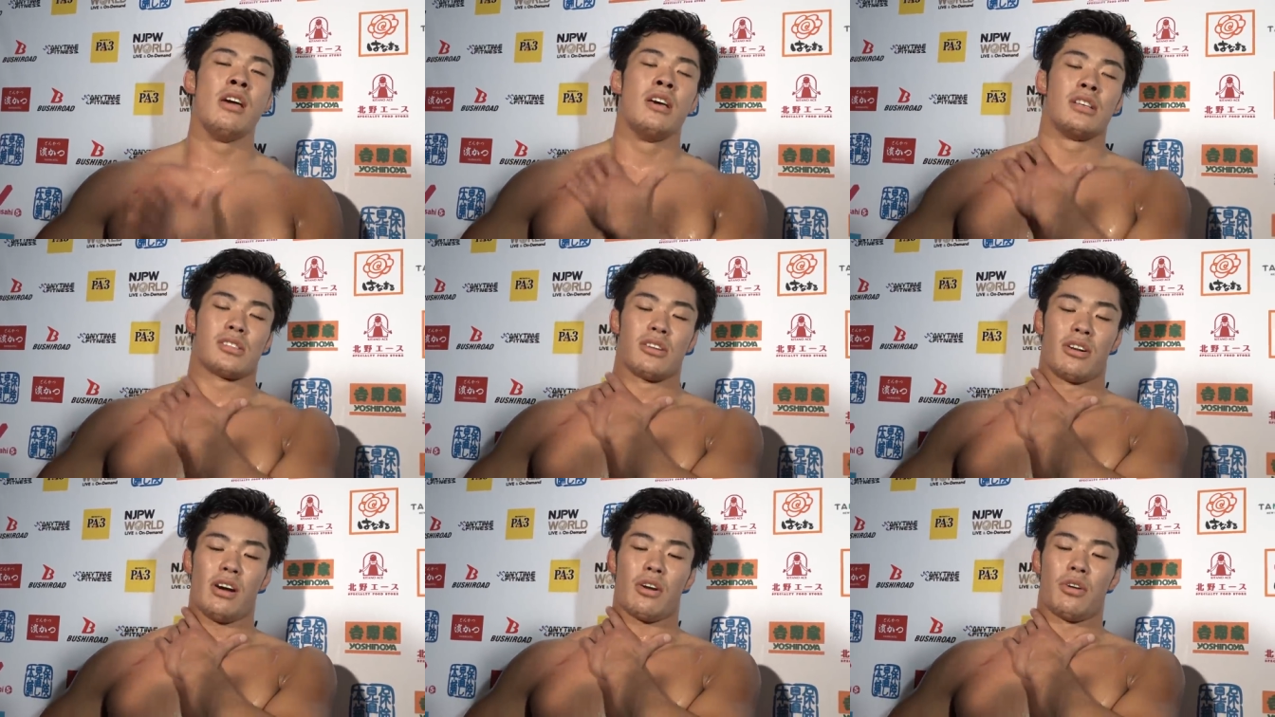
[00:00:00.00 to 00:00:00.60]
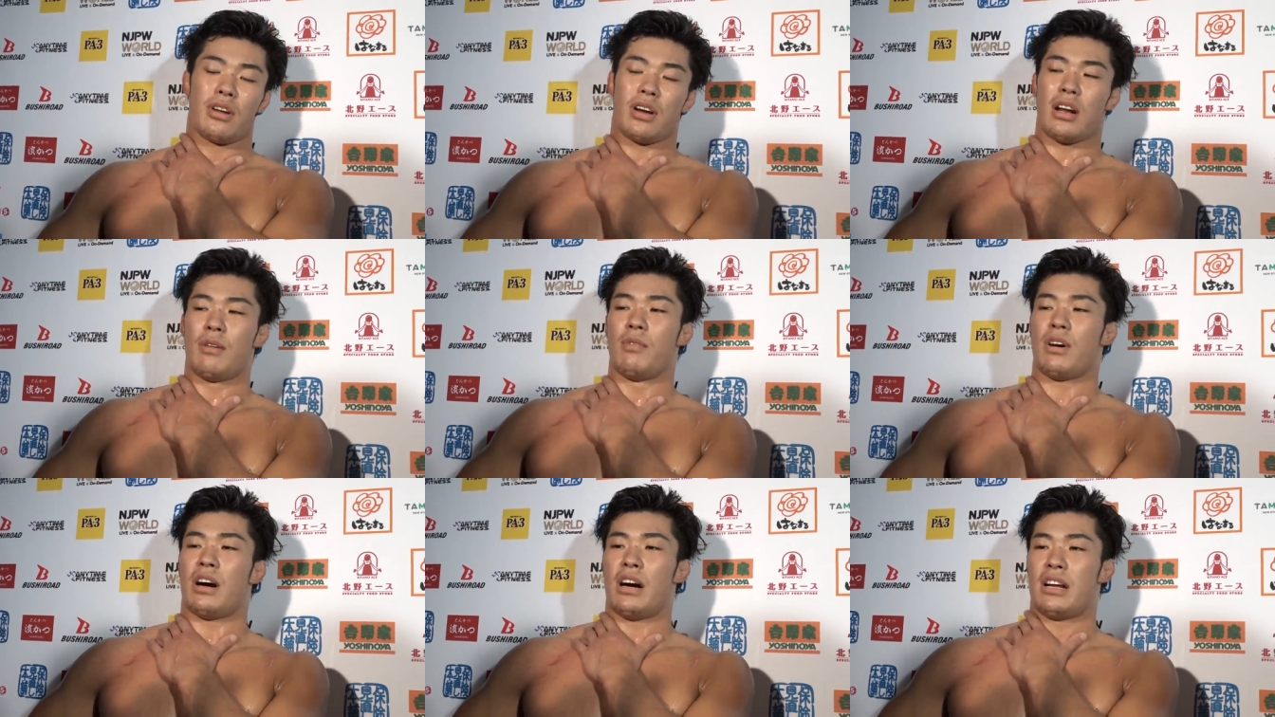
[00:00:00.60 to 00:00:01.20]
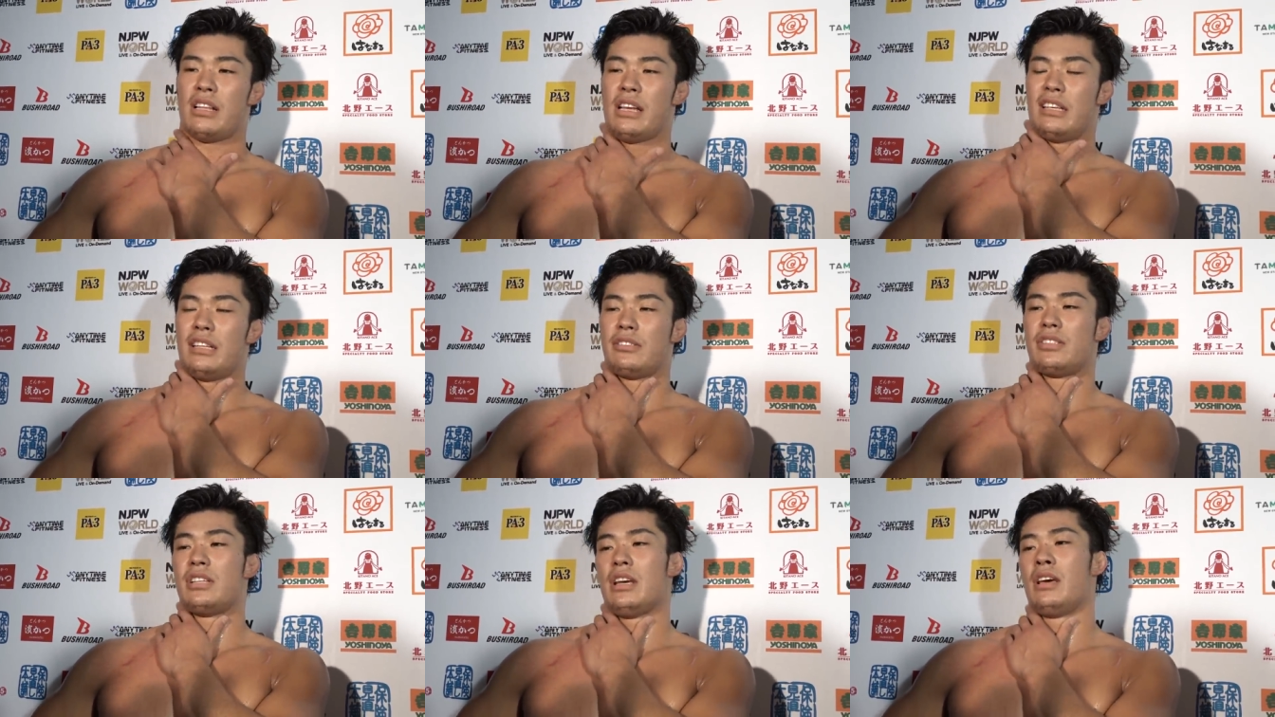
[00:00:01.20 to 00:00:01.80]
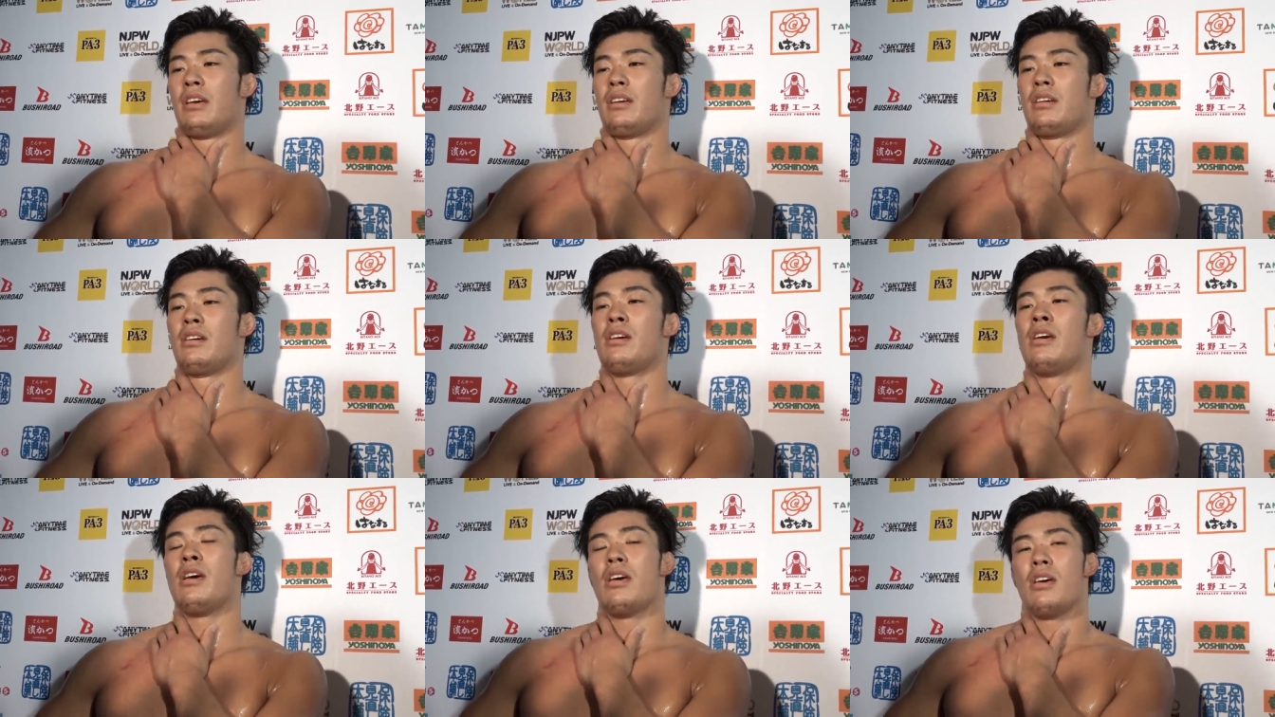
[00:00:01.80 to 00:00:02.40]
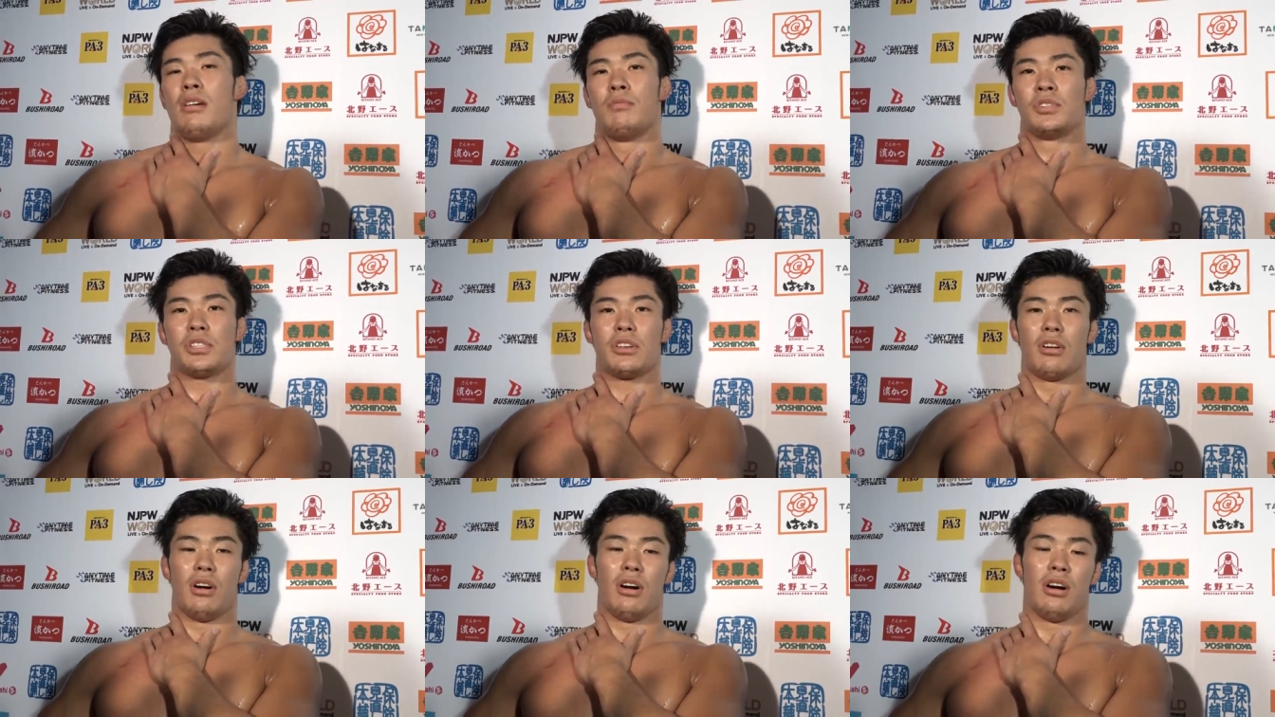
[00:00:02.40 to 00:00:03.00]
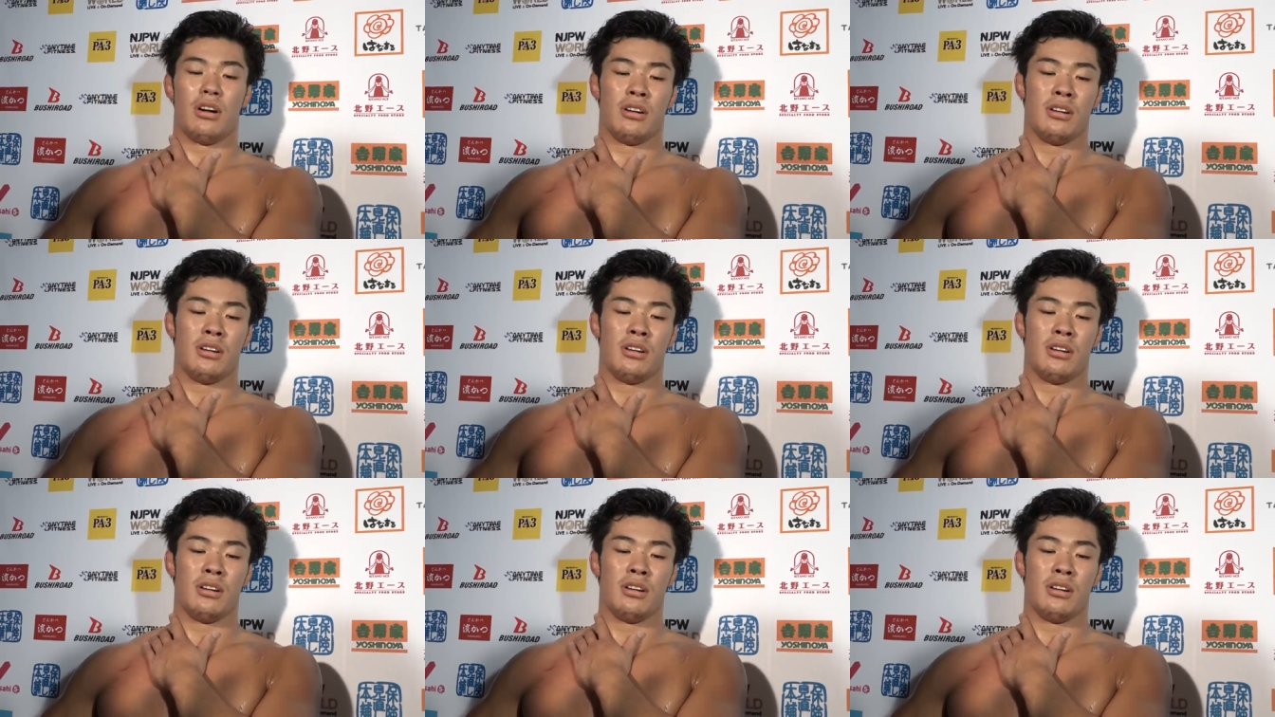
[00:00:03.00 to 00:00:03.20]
それはこれからも変わらないですし、むしろ